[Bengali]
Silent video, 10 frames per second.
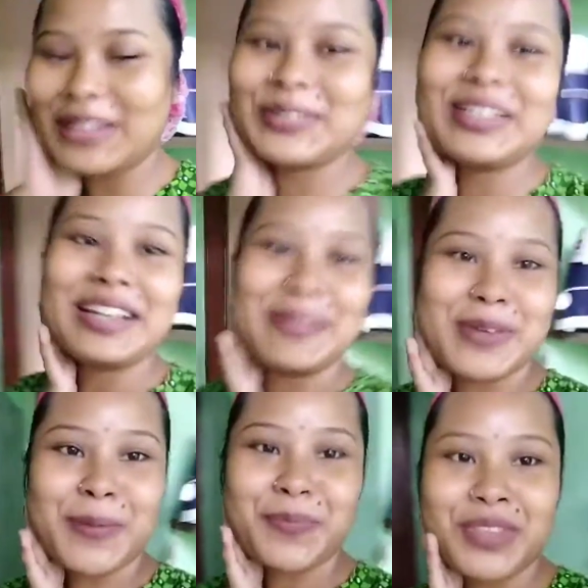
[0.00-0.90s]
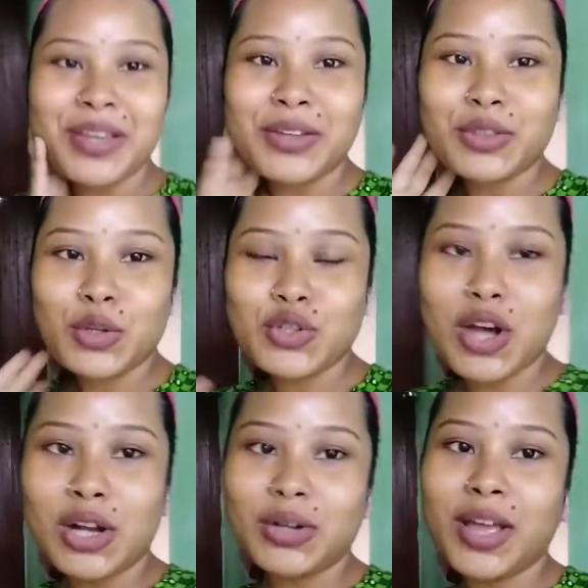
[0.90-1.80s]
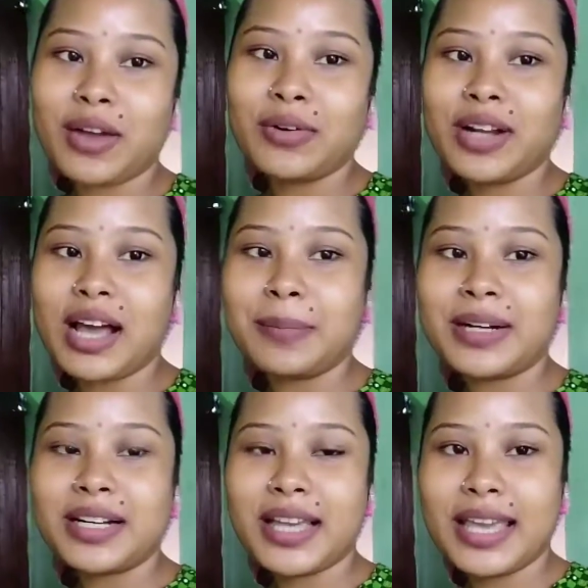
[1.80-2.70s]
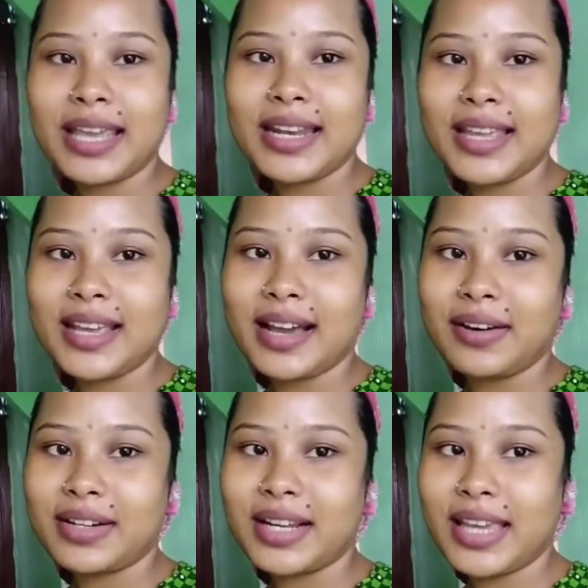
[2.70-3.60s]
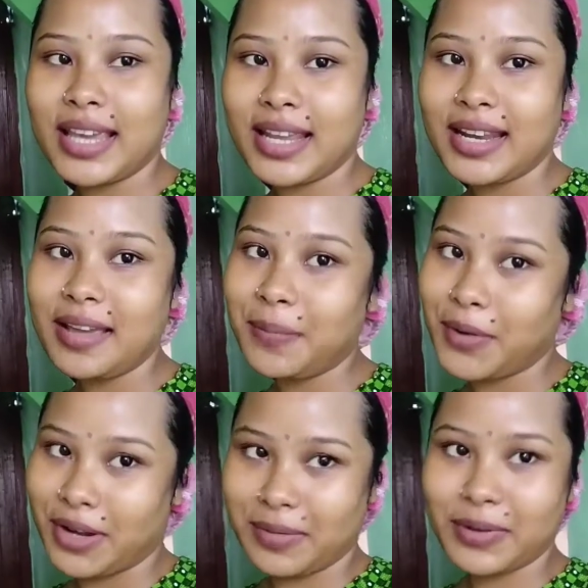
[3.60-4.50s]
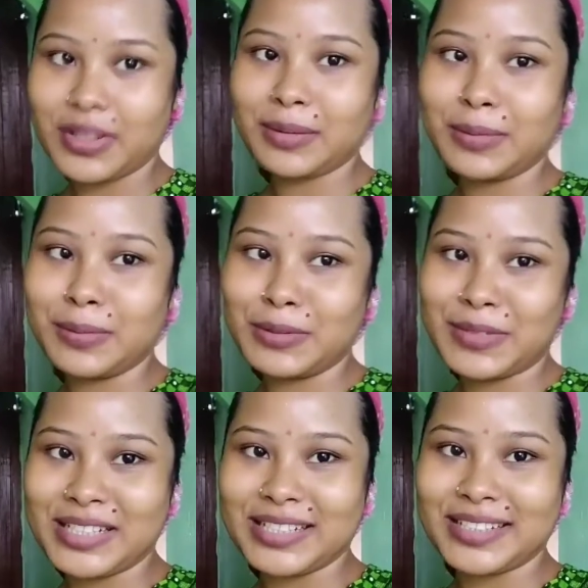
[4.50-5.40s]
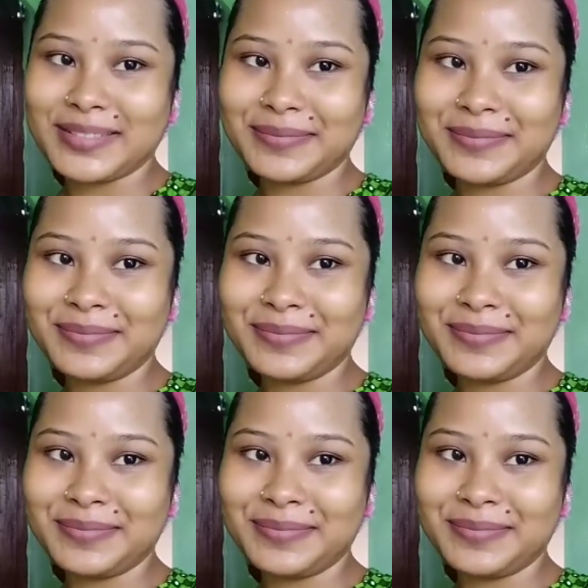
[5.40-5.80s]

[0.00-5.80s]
রাঁধুনি আমি তো চলো এখন খাবারটা খেয়ে নিই খাবারটা খেয়ে নিয়ে পরে আবার কথা বলবো তোমাদের সাথে